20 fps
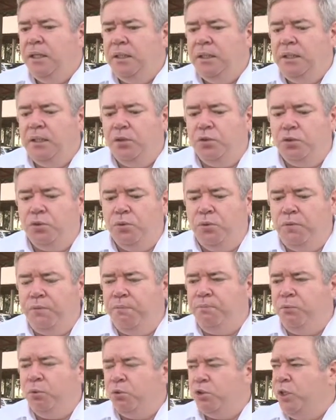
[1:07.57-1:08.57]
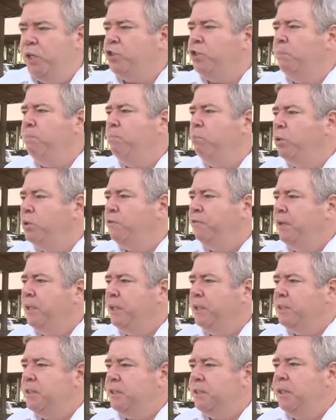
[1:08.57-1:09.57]
E isso nos deixa muito
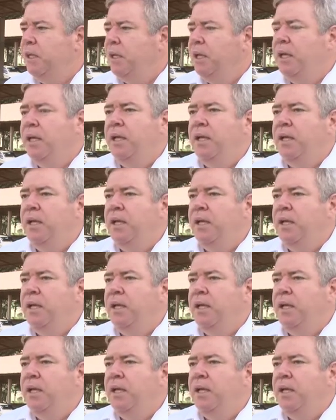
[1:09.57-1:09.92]
felizes.